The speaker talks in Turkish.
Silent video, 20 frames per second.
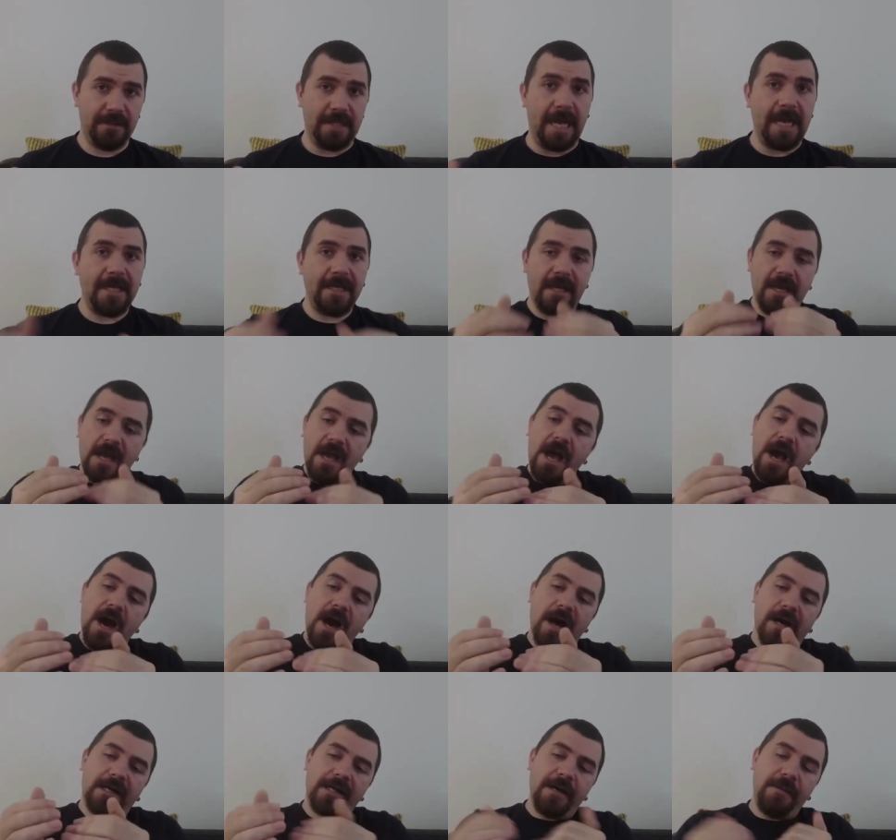Yani
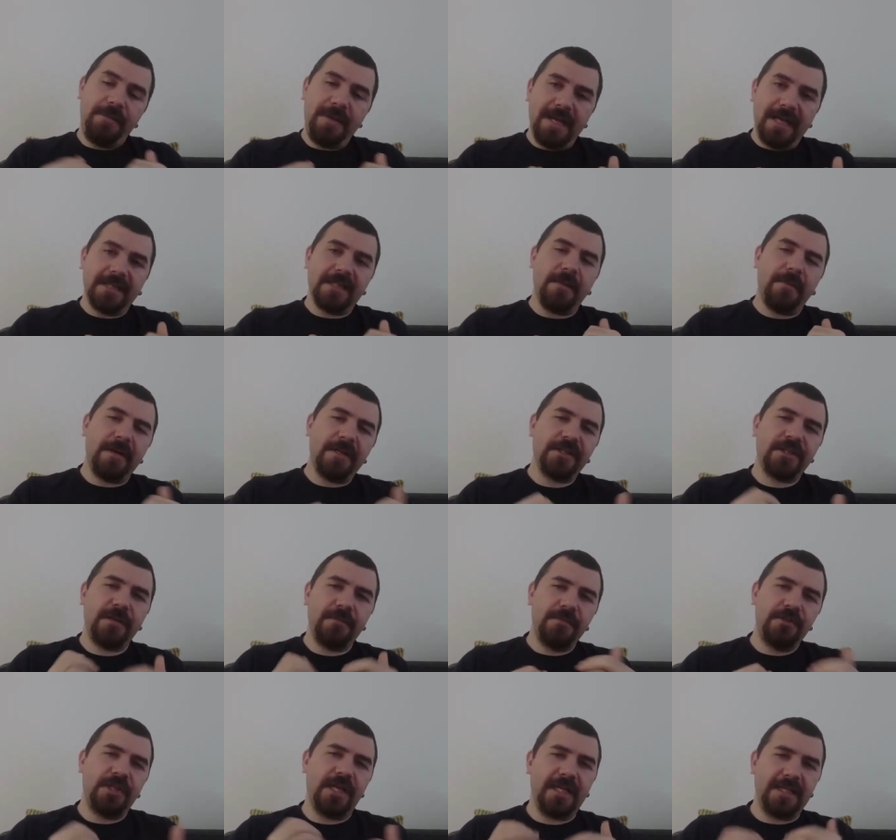arka planda
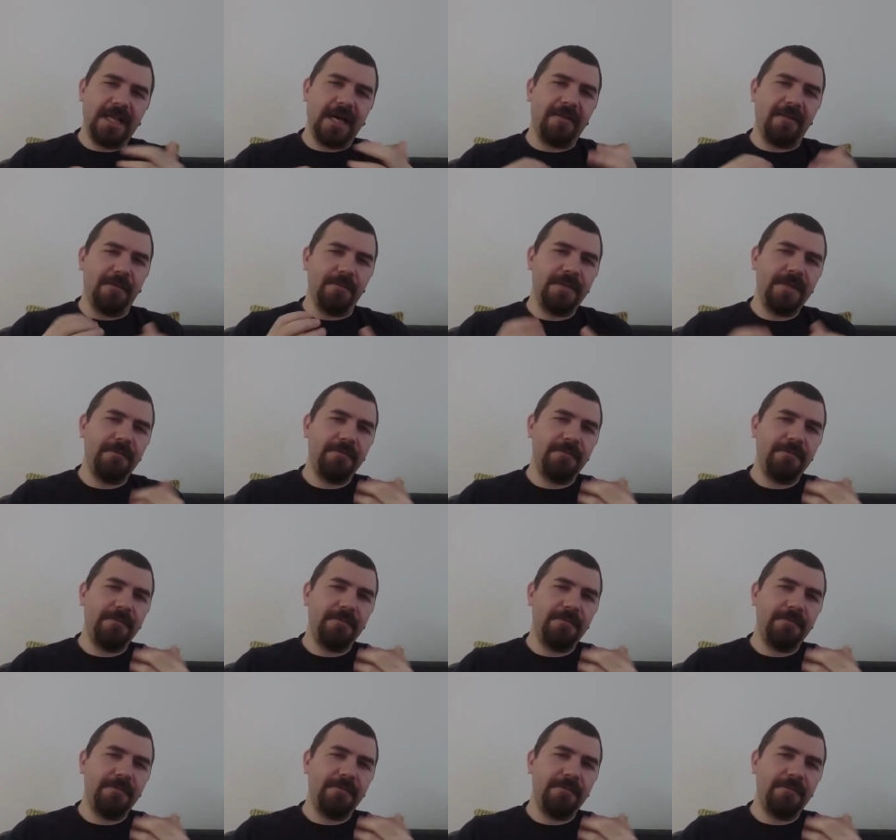başka bir şey daha var.